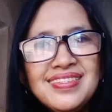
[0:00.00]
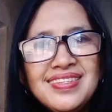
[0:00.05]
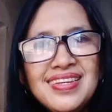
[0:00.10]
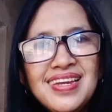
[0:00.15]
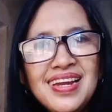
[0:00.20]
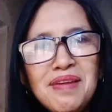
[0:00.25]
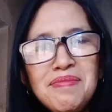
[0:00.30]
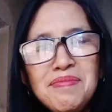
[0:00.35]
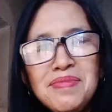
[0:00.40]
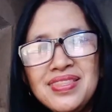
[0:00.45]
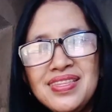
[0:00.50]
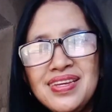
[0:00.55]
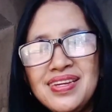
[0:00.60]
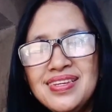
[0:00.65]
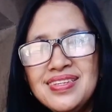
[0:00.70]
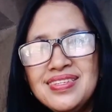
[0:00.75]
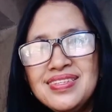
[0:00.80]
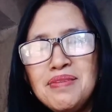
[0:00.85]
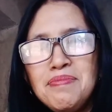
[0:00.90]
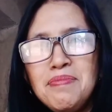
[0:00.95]
Salamat na
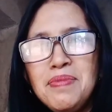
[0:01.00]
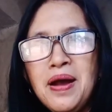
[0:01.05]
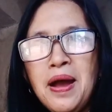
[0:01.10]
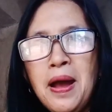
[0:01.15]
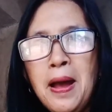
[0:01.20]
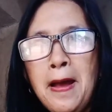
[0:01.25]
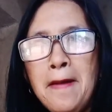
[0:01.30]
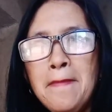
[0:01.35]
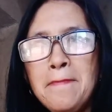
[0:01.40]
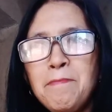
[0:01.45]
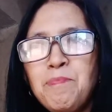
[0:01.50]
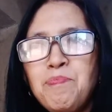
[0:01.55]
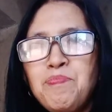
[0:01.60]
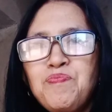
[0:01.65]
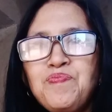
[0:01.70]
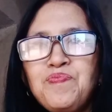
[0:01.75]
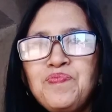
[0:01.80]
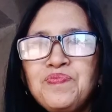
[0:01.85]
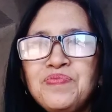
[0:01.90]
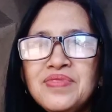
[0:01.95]
din sa mga
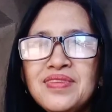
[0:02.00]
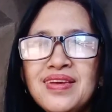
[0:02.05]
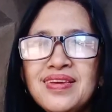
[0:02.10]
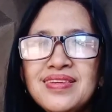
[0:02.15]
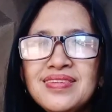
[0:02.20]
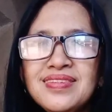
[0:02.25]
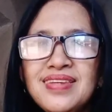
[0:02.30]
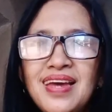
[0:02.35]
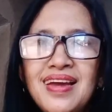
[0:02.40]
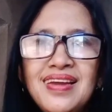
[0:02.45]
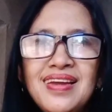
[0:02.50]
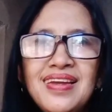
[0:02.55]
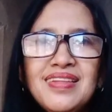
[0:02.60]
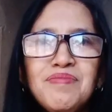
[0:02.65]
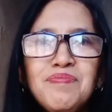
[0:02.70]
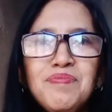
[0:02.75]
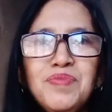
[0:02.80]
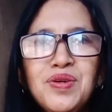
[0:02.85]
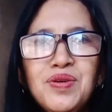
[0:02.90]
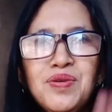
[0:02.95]
silent
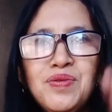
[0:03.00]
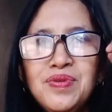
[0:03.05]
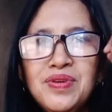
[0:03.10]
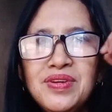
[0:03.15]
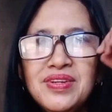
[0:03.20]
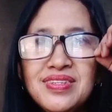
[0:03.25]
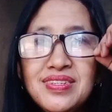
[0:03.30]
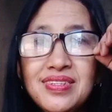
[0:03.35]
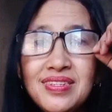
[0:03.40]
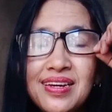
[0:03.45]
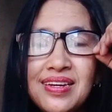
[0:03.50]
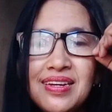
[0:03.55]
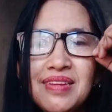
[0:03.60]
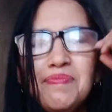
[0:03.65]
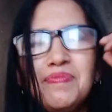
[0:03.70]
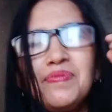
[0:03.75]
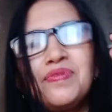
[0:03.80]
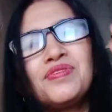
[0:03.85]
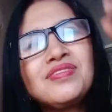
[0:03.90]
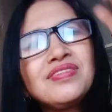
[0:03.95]
viewers ng
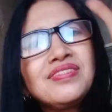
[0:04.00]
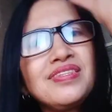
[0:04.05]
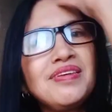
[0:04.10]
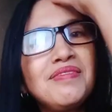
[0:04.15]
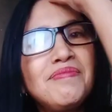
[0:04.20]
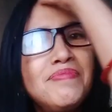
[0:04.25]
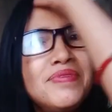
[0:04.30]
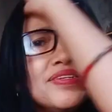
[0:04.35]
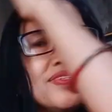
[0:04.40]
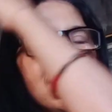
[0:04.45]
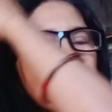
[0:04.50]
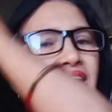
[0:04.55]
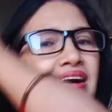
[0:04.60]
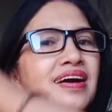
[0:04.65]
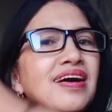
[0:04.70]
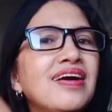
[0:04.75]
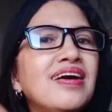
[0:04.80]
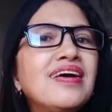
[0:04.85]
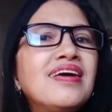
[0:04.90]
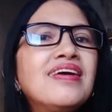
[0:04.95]
Replos TV
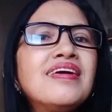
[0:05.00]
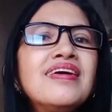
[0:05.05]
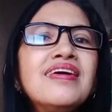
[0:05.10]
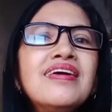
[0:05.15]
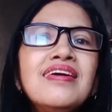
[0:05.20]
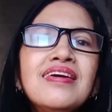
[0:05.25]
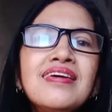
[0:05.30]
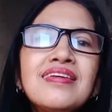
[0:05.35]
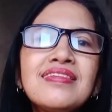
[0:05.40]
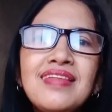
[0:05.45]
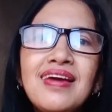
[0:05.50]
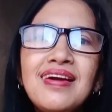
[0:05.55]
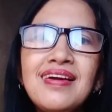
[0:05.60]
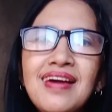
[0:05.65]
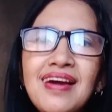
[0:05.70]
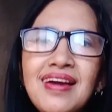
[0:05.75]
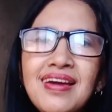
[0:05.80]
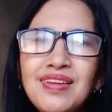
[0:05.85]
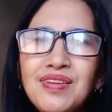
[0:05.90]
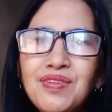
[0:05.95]
sa
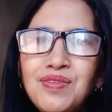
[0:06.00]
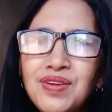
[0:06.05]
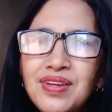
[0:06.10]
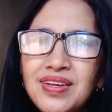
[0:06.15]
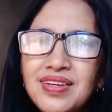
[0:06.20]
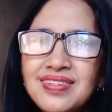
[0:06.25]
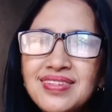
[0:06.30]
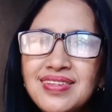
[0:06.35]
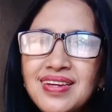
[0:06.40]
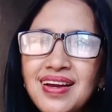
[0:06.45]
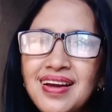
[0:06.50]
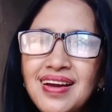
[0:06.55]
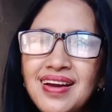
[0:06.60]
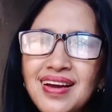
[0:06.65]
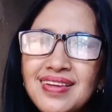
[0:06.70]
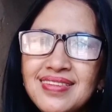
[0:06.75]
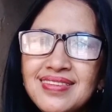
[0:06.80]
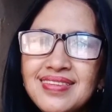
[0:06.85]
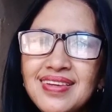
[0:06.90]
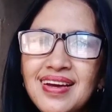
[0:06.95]
taga Indonesia
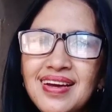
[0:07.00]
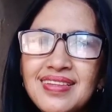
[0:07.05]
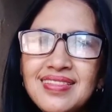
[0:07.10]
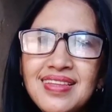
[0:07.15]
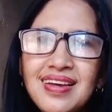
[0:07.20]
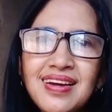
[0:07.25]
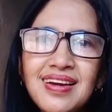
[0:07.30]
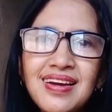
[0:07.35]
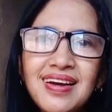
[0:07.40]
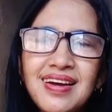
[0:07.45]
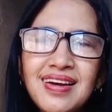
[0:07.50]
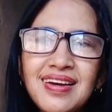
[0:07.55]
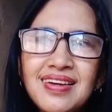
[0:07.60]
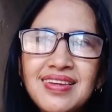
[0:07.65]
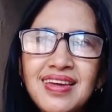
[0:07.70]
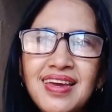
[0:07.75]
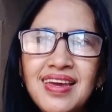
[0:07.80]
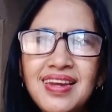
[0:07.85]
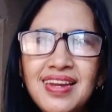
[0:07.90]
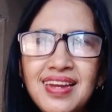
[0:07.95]
at saka
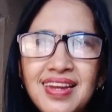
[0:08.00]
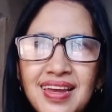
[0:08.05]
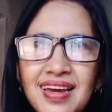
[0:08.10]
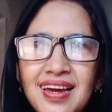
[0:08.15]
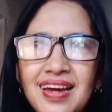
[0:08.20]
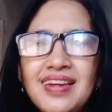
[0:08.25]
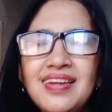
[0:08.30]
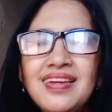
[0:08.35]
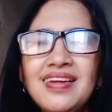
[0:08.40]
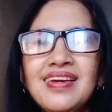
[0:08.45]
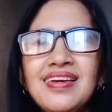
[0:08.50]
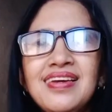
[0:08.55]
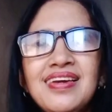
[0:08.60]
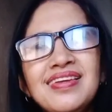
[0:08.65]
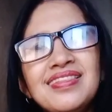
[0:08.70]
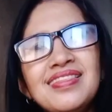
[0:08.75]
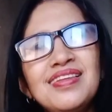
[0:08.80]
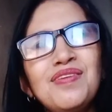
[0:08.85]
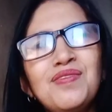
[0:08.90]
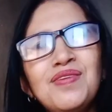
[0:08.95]
taga India
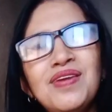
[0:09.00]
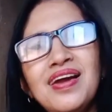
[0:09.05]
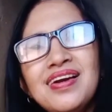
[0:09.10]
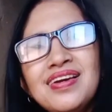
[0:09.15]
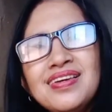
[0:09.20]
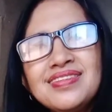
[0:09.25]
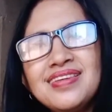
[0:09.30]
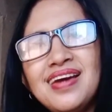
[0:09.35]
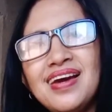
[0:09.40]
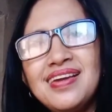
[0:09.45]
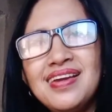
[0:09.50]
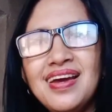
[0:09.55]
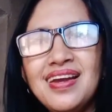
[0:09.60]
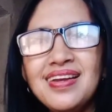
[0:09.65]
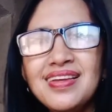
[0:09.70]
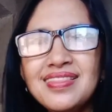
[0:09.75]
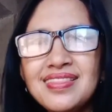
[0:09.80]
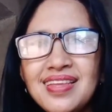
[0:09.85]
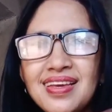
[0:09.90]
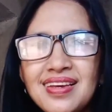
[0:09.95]
nakikita ko lagi sa
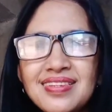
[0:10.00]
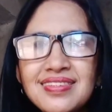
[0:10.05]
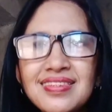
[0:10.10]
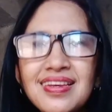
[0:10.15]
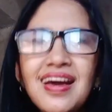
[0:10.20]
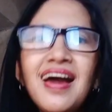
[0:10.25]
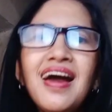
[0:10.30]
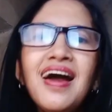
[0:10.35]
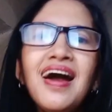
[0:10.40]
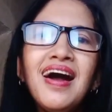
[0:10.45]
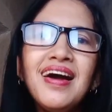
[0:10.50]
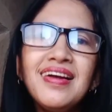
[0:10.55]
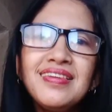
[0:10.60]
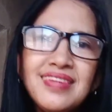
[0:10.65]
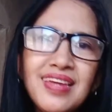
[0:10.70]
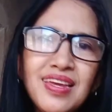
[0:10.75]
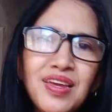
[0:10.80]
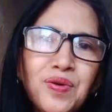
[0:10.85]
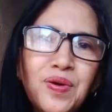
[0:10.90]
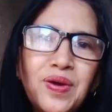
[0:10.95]
analytics at
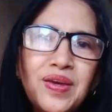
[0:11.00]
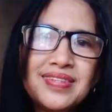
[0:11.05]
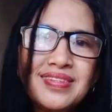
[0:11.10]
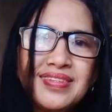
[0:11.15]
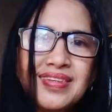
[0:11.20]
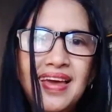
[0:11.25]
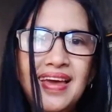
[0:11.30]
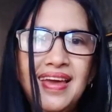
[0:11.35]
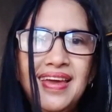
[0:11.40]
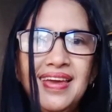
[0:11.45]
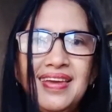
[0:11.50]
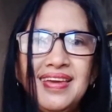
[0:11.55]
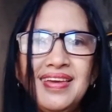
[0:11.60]
sa USA